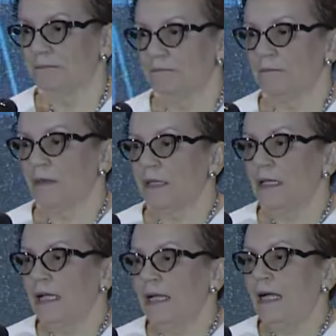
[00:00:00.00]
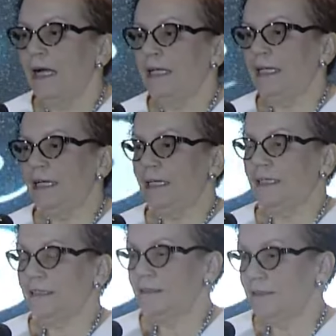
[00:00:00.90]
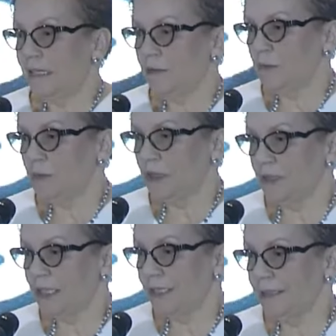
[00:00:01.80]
ella pareció dirigirse más a las